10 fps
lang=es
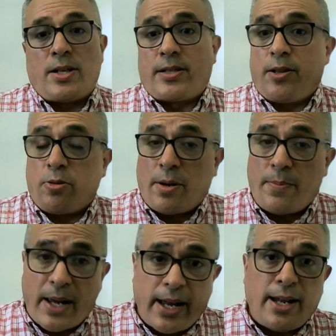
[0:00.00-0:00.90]
en
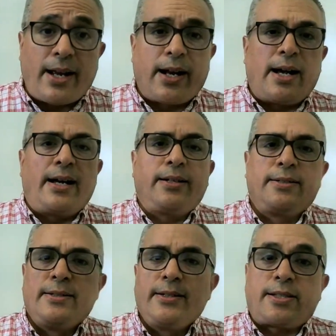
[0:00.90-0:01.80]
Centroamérica,
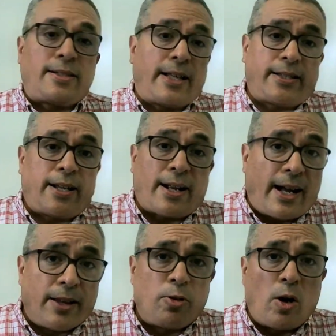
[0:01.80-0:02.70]
se está
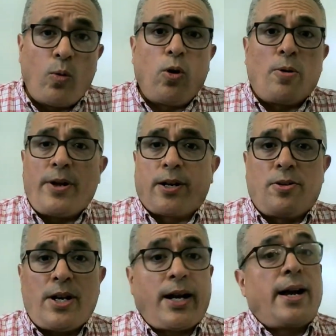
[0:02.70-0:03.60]
acercando a un
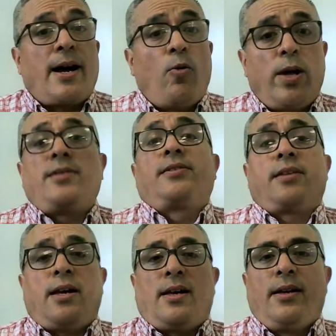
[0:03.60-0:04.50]
gobierno
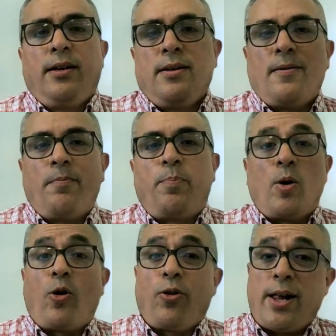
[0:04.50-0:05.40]
nicaragüense
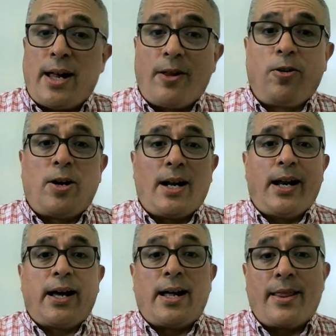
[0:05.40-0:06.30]
poco dado a
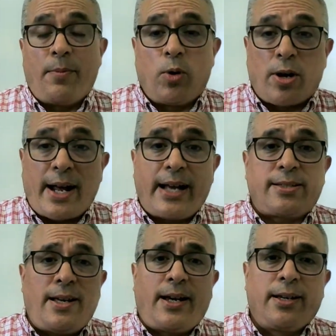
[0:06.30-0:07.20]
la
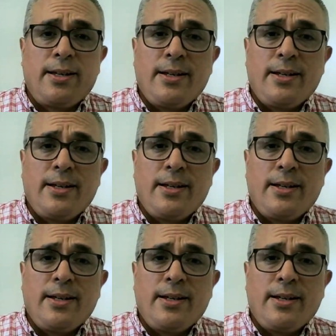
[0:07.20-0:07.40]
democracia.